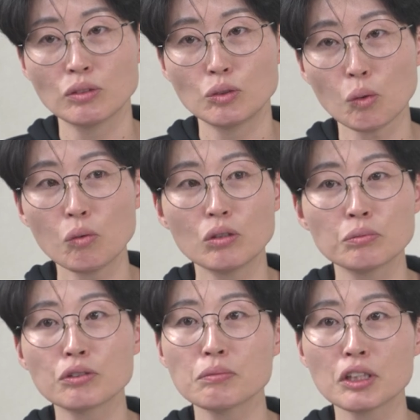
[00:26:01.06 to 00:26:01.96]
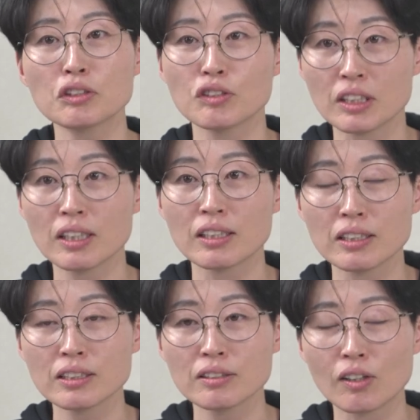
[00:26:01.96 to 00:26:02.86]
조금 숨 쉴 수 있게 음.
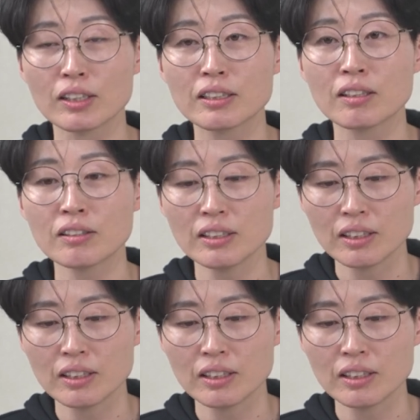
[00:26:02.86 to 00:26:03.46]
되시는 것 같아요.